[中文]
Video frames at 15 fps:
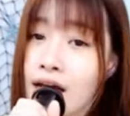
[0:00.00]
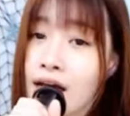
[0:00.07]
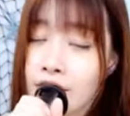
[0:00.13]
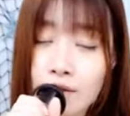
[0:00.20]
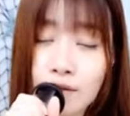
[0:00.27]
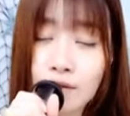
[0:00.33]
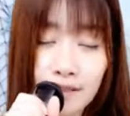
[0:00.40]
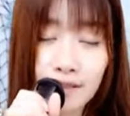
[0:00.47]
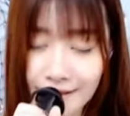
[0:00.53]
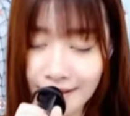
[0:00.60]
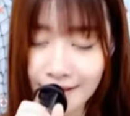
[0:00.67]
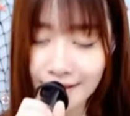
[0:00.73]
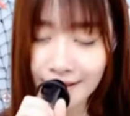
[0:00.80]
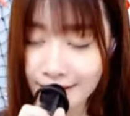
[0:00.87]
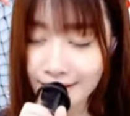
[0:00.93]
走向
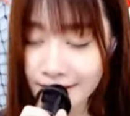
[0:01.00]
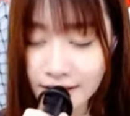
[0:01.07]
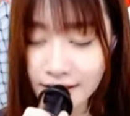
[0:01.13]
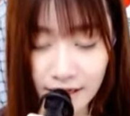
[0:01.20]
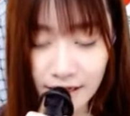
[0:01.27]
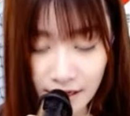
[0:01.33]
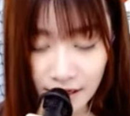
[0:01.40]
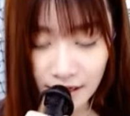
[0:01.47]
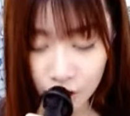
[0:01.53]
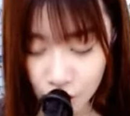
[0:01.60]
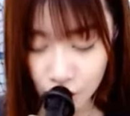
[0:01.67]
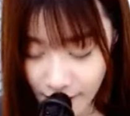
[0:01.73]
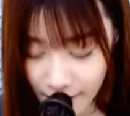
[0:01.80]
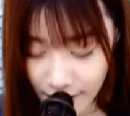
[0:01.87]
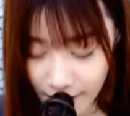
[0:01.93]
你的
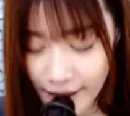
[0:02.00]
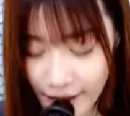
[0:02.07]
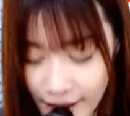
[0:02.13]
窗，